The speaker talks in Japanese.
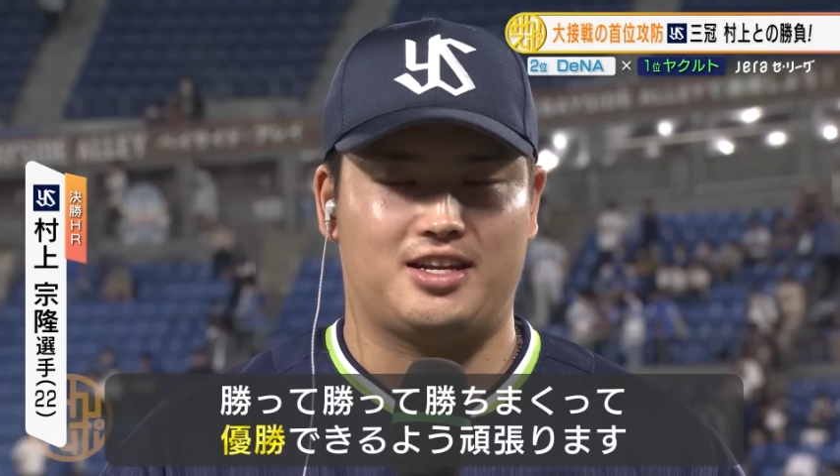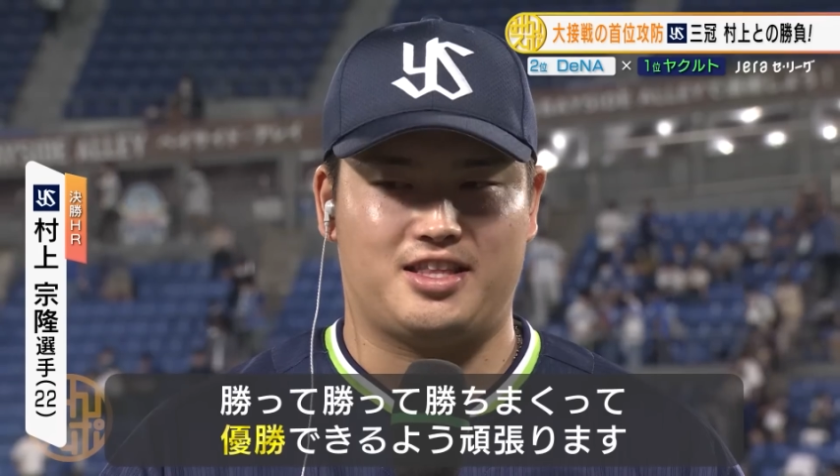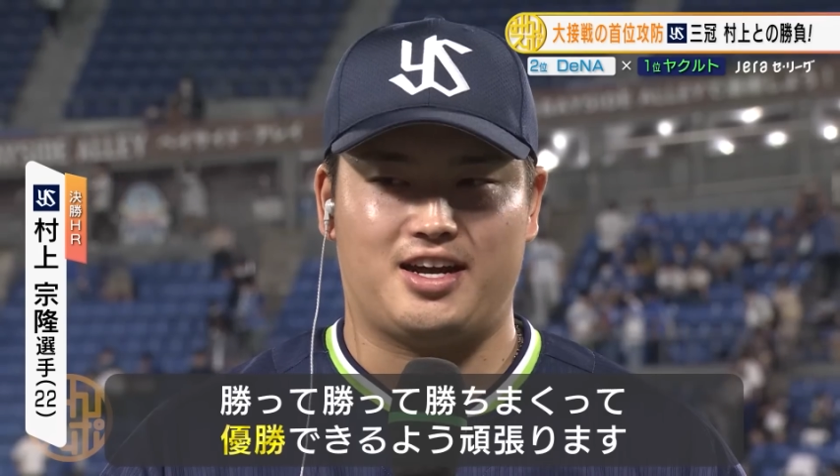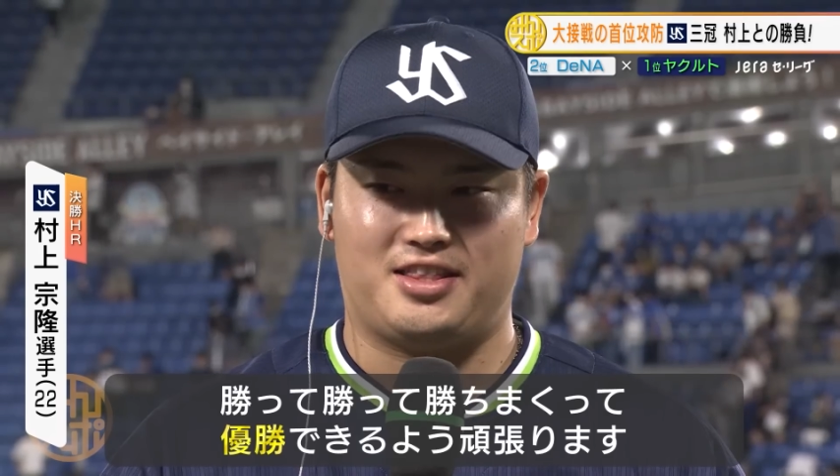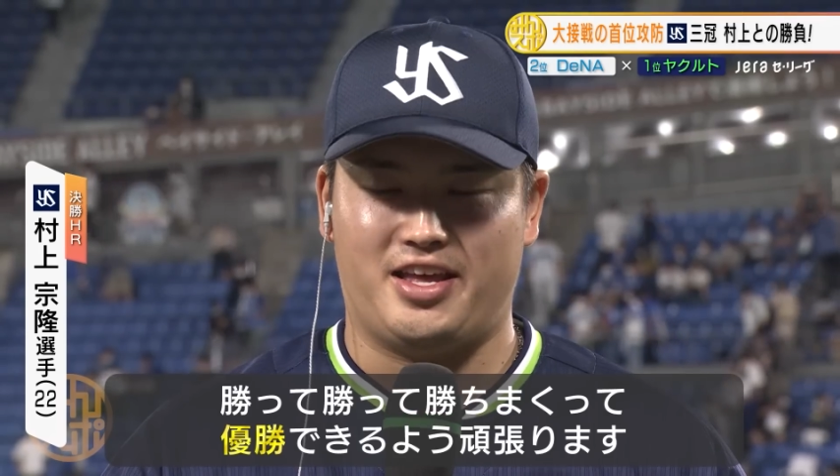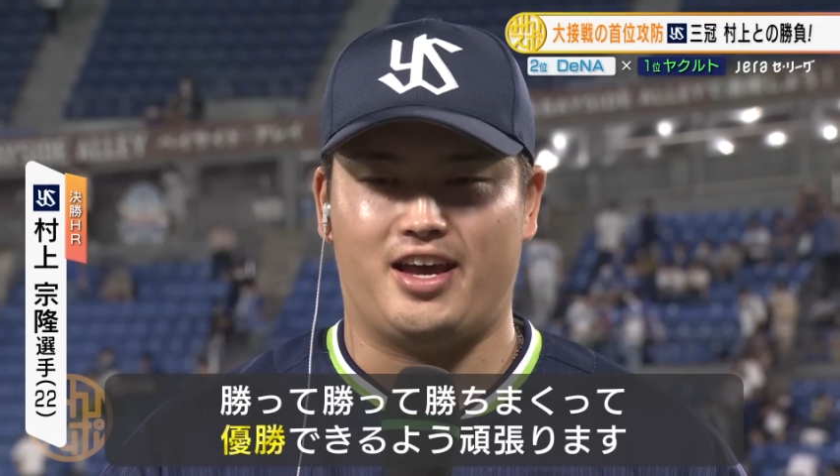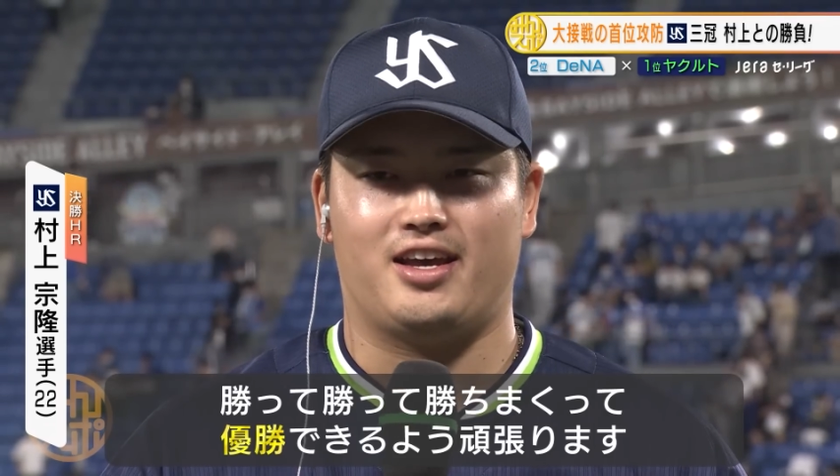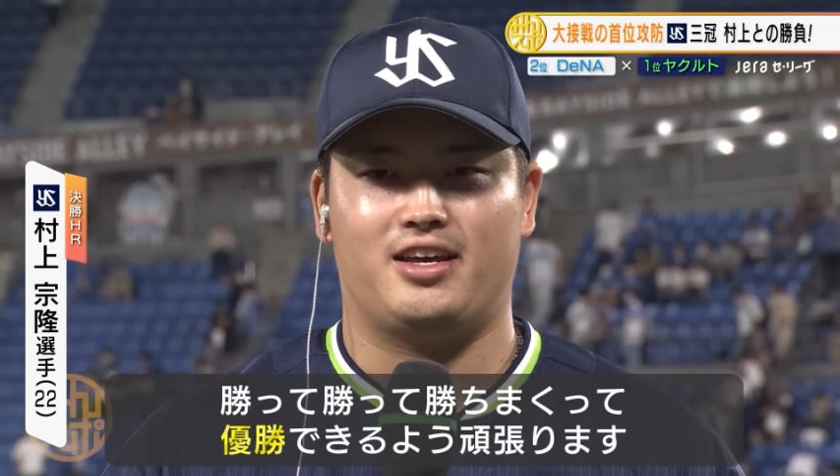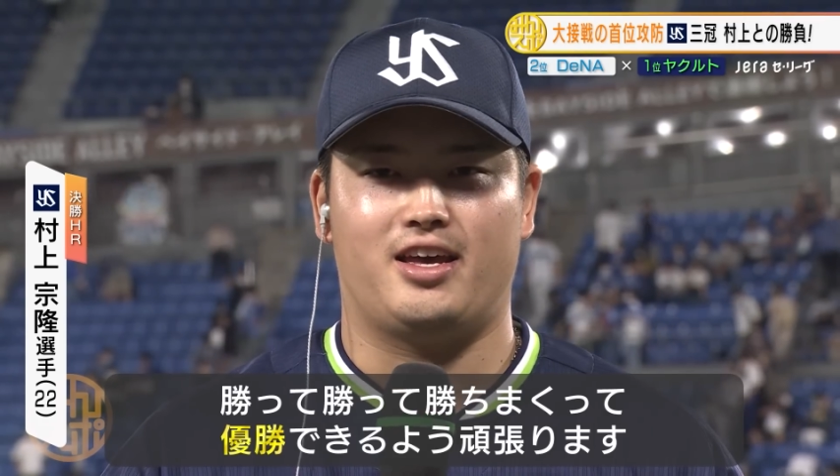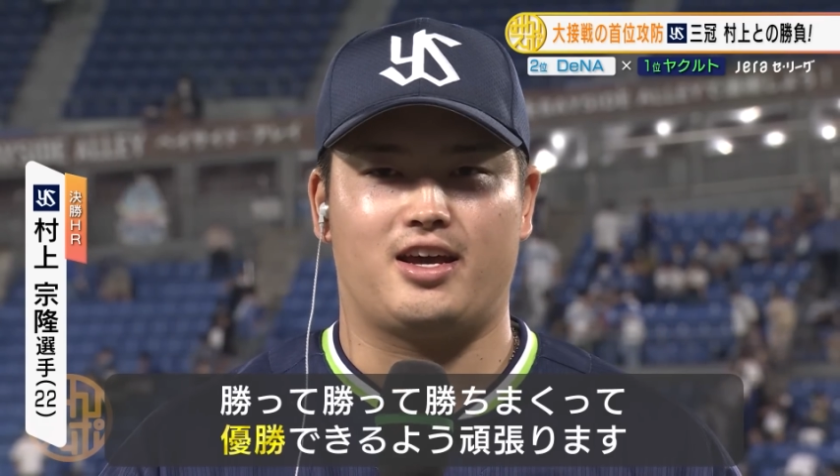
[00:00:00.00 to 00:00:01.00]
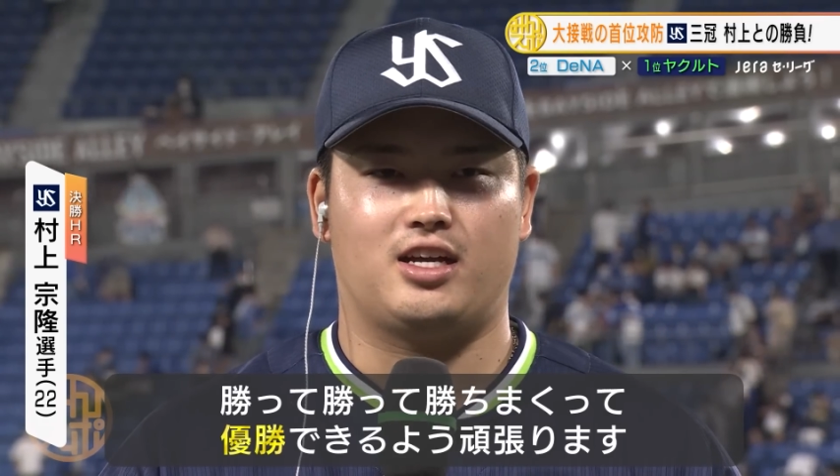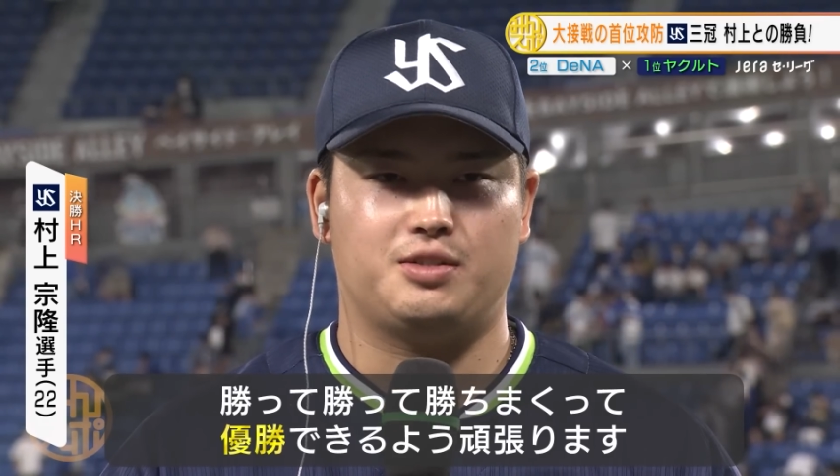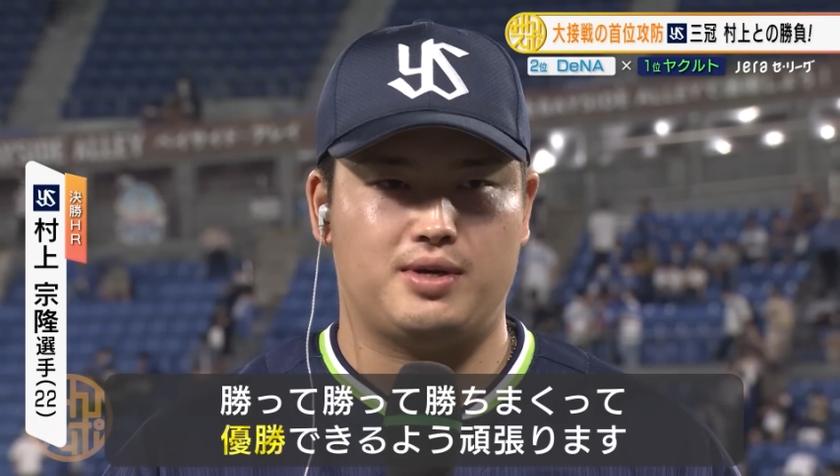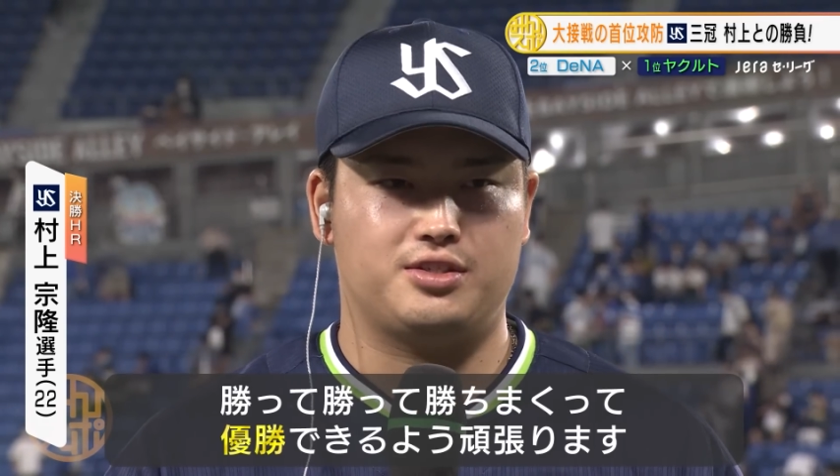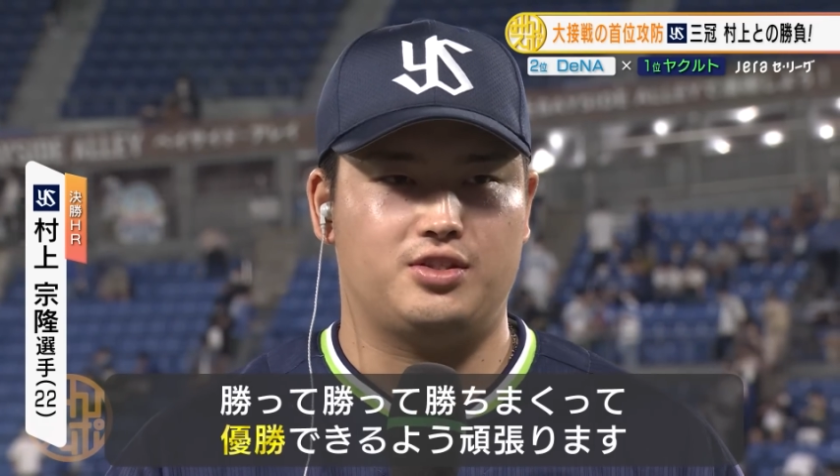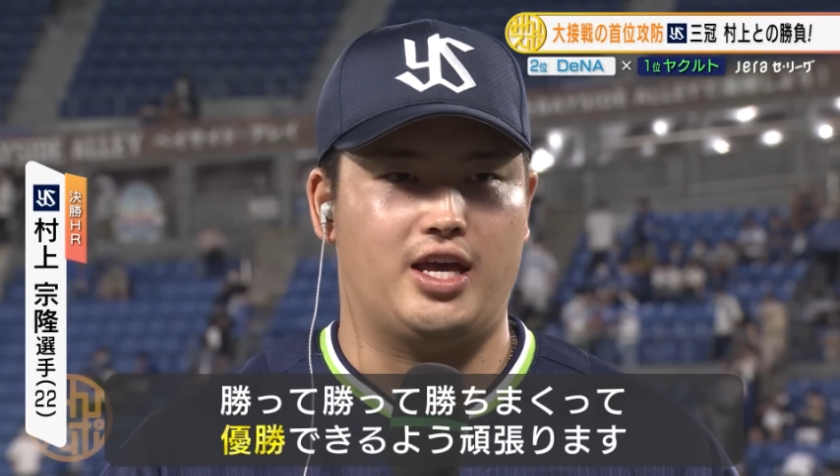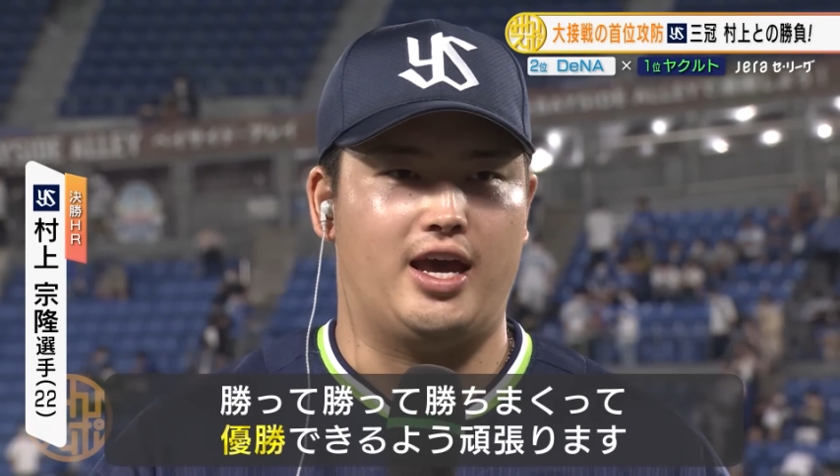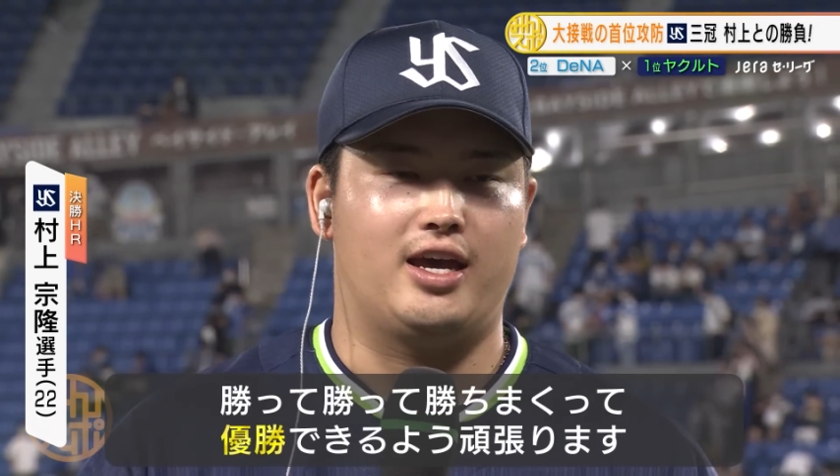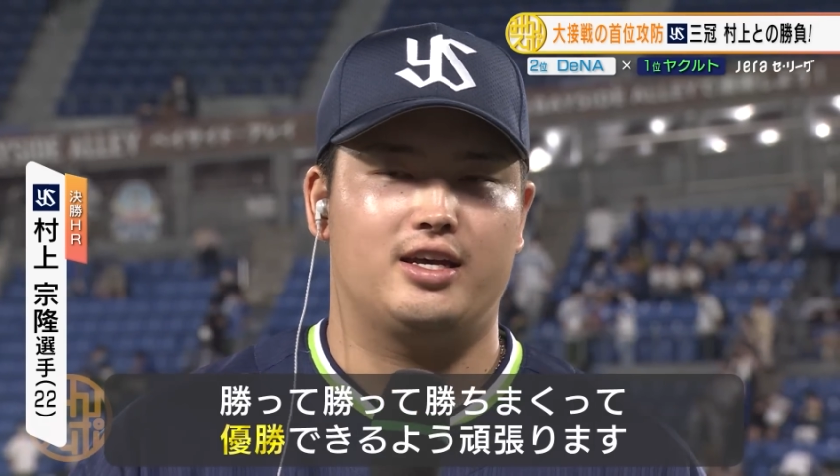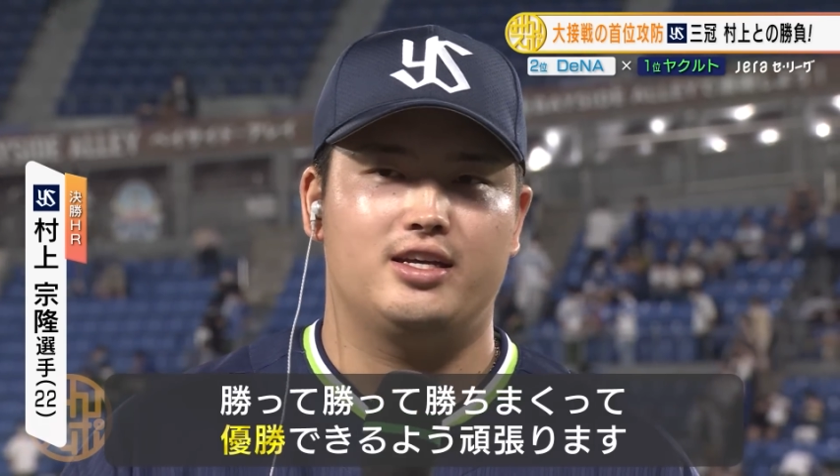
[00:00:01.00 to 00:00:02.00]
て勝って、え勝ちまくっ
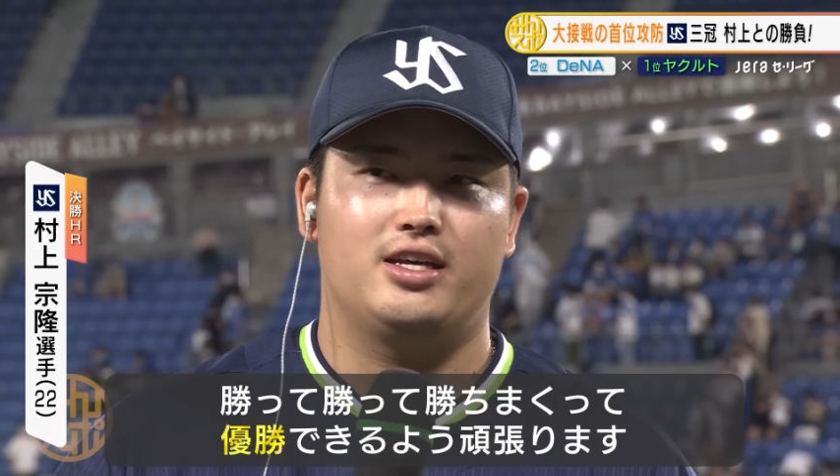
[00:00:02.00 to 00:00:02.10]
て